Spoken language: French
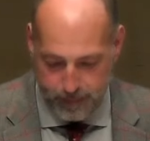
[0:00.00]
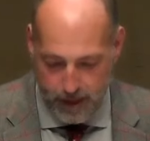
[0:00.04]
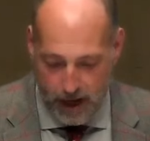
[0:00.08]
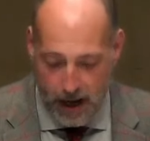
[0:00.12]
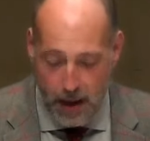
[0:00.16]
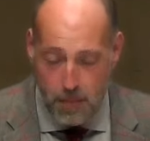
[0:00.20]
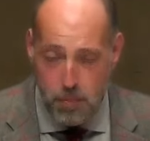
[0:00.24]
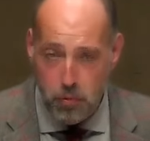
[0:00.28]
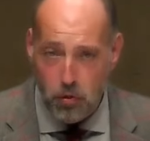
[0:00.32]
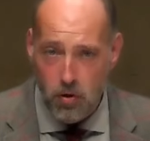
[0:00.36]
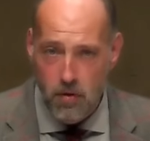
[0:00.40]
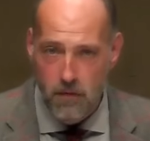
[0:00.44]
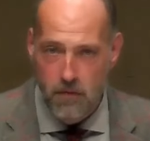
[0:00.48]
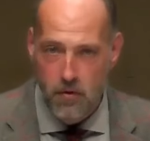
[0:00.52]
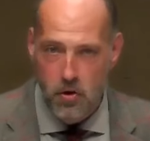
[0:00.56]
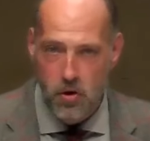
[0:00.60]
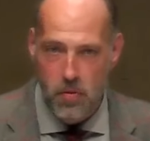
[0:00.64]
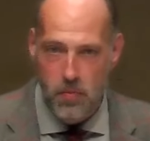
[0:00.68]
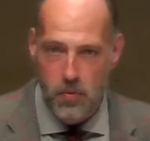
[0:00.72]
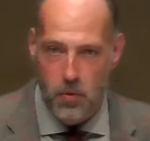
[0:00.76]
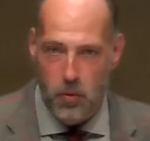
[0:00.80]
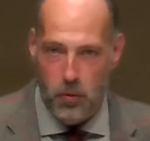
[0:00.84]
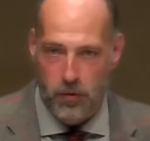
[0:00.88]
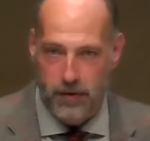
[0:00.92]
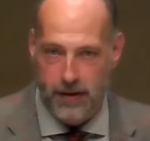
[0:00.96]
Et pour le
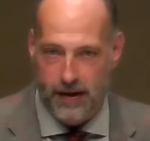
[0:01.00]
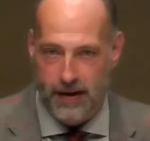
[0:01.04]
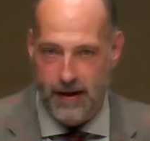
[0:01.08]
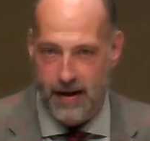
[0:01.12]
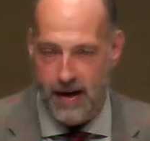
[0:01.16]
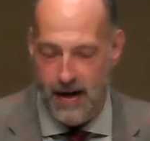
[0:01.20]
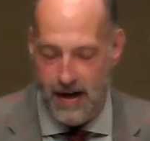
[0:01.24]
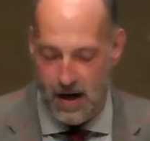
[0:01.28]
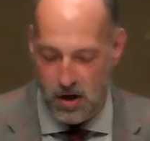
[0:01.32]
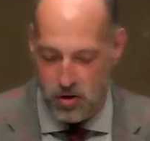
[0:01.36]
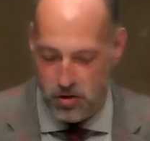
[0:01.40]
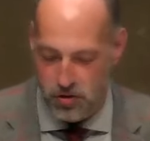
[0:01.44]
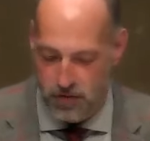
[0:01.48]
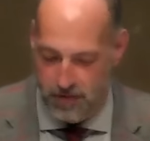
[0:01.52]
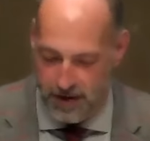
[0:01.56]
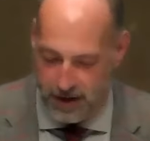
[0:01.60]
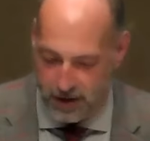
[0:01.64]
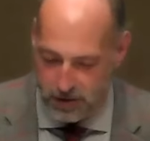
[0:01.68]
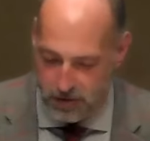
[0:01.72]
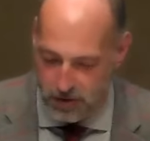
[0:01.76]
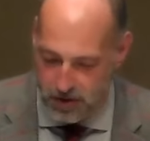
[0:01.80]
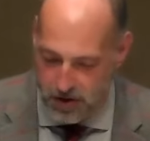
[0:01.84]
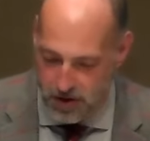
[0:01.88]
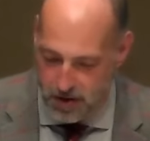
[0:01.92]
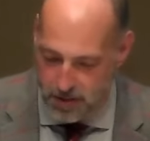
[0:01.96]
volume consacré à l'archevêque
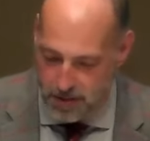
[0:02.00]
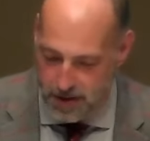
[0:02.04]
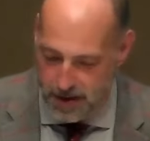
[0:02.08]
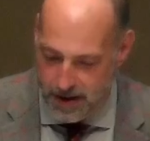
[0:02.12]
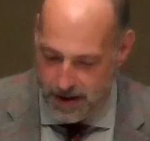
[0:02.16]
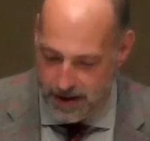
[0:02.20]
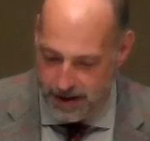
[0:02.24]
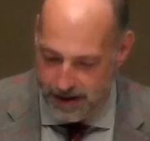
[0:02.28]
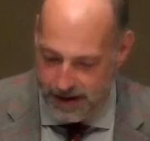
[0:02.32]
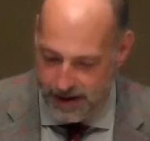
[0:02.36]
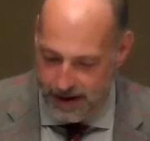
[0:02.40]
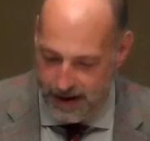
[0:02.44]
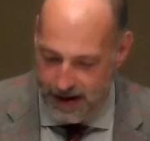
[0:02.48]
de Cambrai,